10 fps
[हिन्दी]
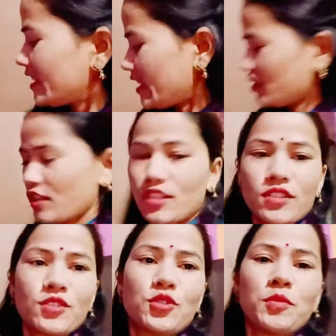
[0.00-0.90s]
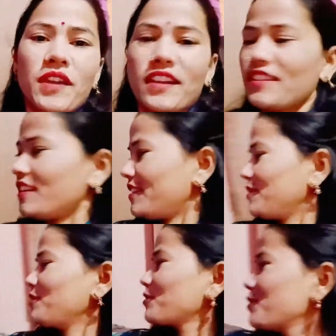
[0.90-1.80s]
ऐसे छुपा के जाती
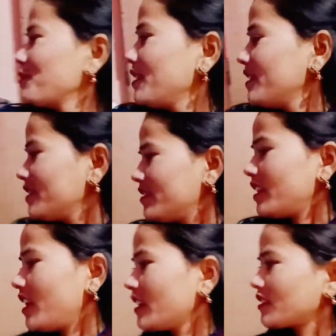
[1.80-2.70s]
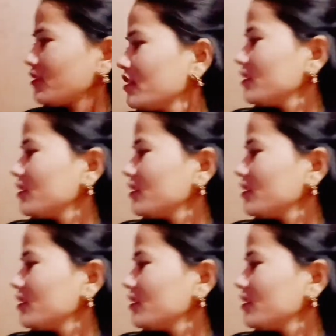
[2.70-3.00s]
हूँ इनको मैं फ़िलहाल तो